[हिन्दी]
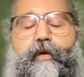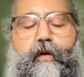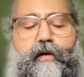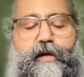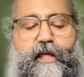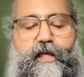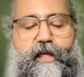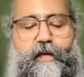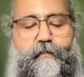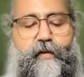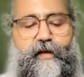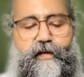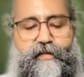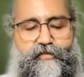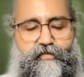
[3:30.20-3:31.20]
और एक
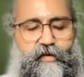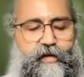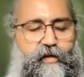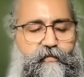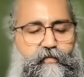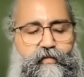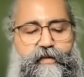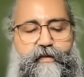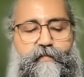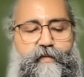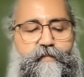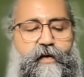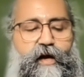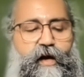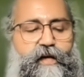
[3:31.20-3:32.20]
बार ही जो है वो
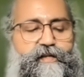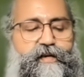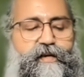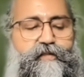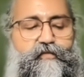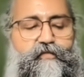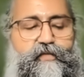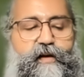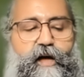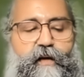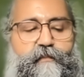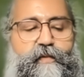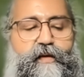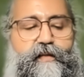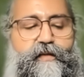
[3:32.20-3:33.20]
समझ में आ जाए तो फिर
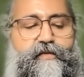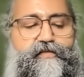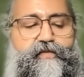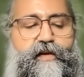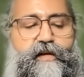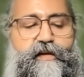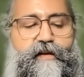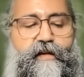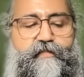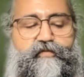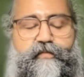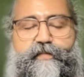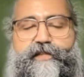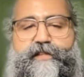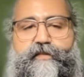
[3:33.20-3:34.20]
आपके अंदर जो है
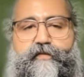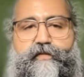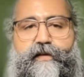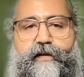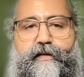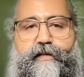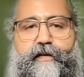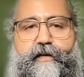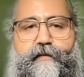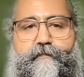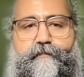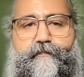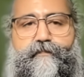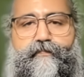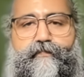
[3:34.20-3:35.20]
ट्रांसफॉर्मेशन हो जाती है
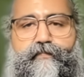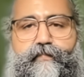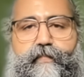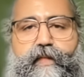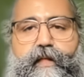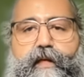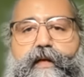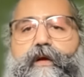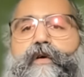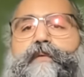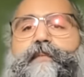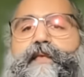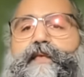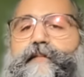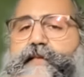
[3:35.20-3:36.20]
और
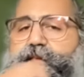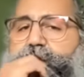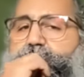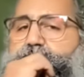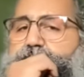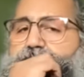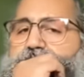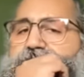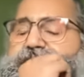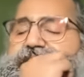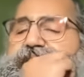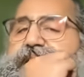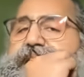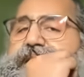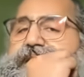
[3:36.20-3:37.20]
मैं समझ सकता हूँ
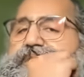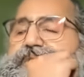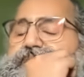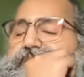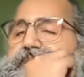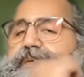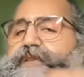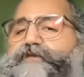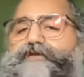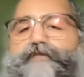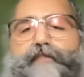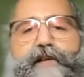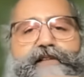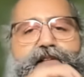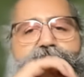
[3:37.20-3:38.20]
रजनी का जो
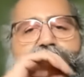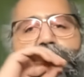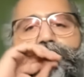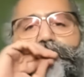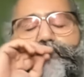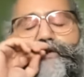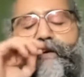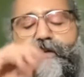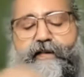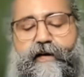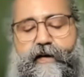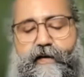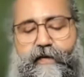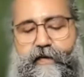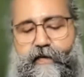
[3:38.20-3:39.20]
प्रश्न है वो कुछ ऐसा
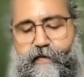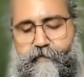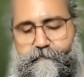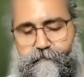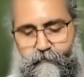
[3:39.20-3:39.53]
है कि